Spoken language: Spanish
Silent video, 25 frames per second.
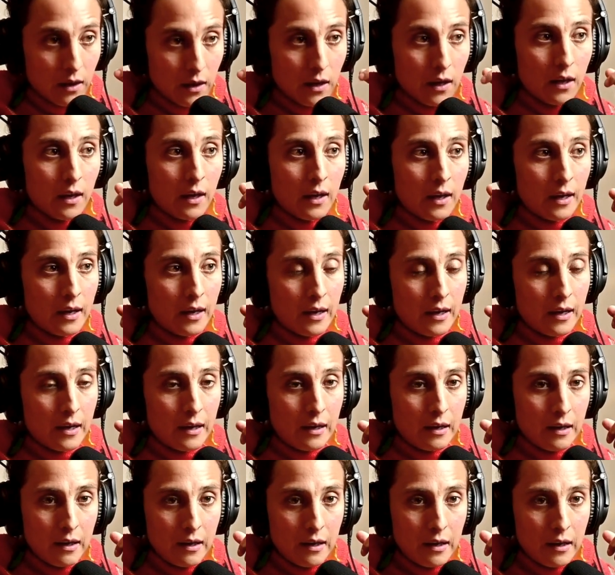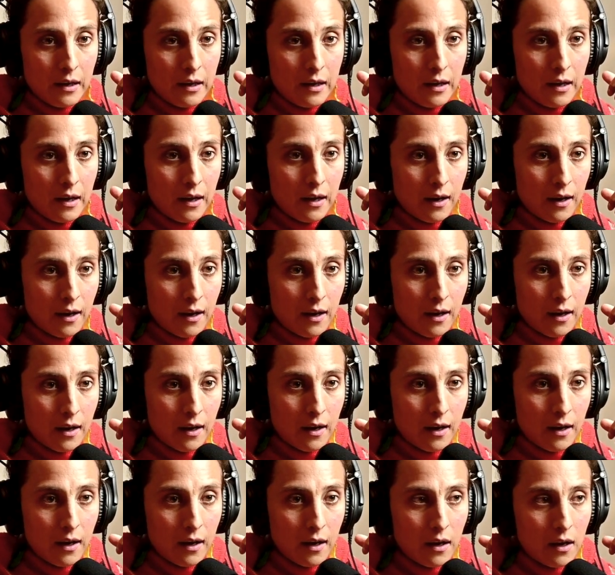el,
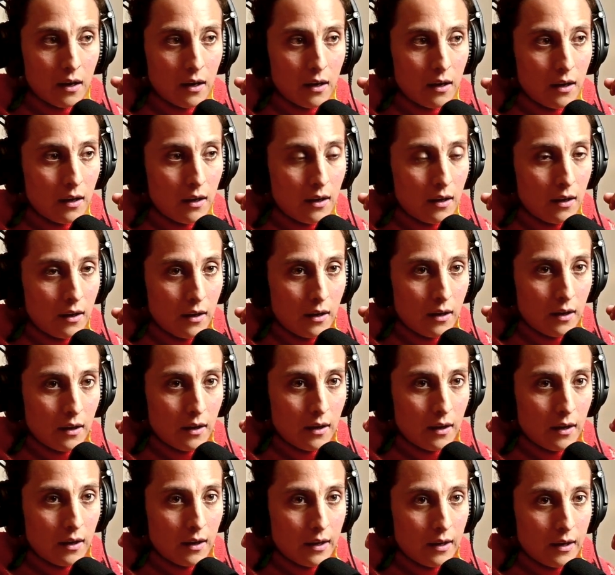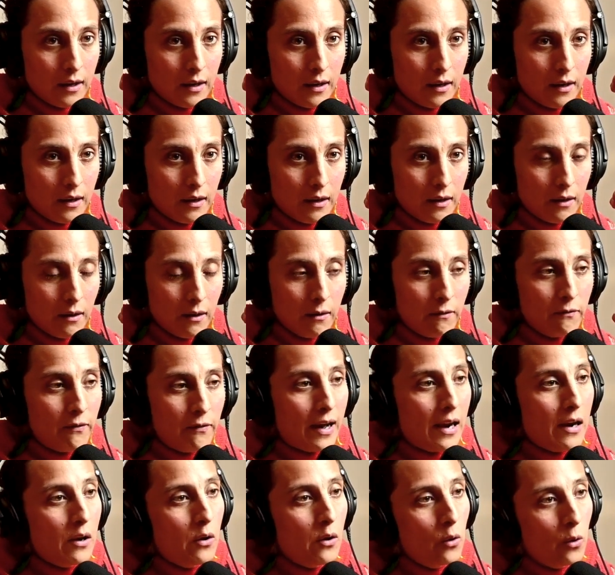ah, el
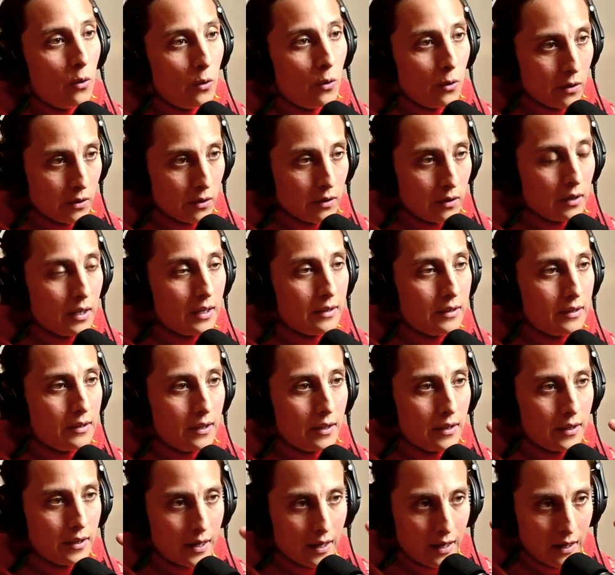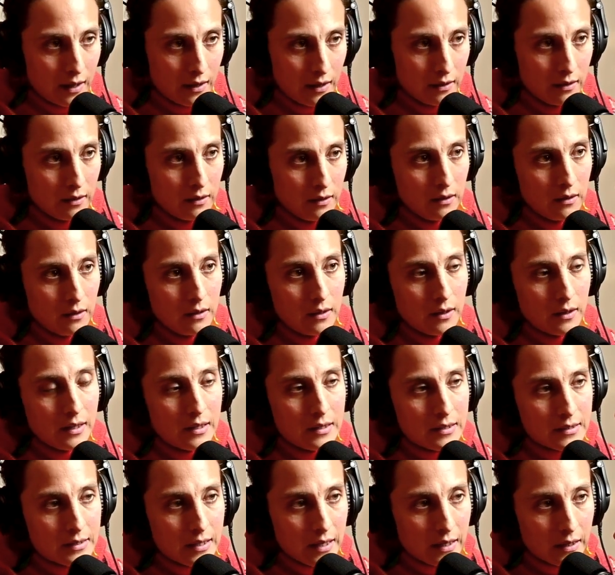valor que te da
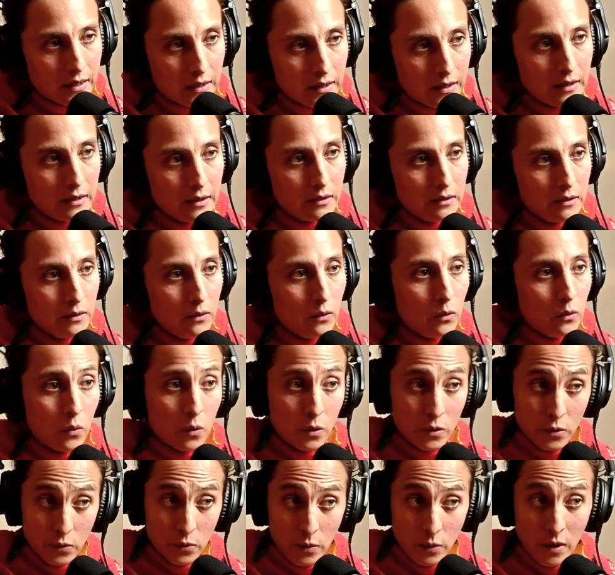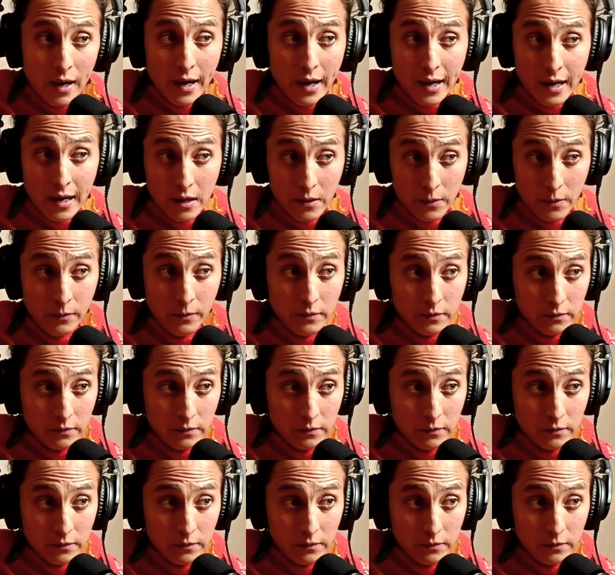el seguir con un legado,